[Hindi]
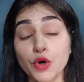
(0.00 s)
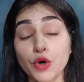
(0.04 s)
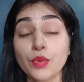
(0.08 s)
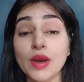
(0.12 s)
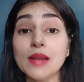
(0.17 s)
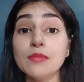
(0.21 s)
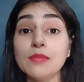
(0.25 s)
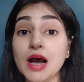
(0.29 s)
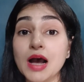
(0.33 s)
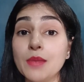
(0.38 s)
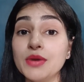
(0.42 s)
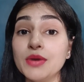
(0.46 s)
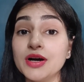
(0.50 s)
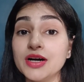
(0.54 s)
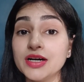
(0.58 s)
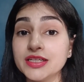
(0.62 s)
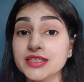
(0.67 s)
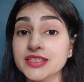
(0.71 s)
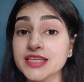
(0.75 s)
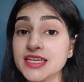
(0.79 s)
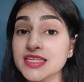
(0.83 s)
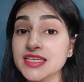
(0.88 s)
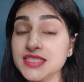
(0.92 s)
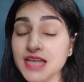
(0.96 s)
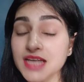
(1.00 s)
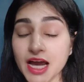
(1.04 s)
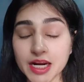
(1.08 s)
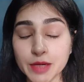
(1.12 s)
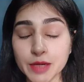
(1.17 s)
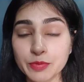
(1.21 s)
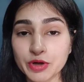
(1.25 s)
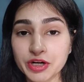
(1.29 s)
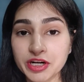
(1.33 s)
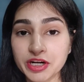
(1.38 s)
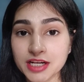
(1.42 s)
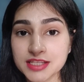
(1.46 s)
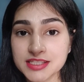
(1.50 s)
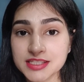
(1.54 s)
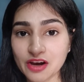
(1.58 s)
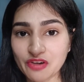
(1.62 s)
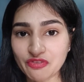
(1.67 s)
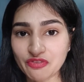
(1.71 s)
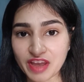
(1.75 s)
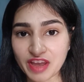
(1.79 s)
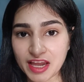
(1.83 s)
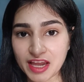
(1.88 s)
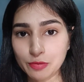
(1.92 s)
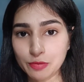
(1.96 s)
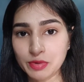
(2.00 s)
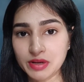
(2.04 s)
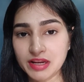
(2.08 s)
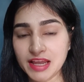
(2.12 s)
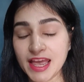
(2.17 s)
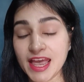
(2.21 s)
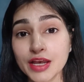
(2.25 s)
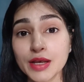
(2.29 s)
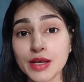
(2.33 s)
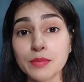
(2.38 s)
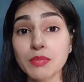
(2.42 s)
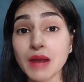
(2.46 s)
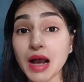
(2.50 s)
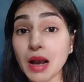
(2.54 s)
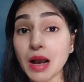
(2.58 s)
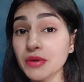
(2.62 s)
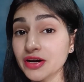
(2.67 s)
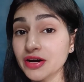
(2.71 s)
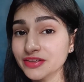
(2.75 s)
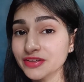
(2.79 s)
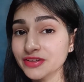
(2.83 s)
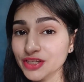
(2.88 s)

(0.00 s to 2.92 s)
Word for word: वेल well, मामा अर्थ के सारे प्रोडक्ट्स अवेलेबल हैं मामा अर्थ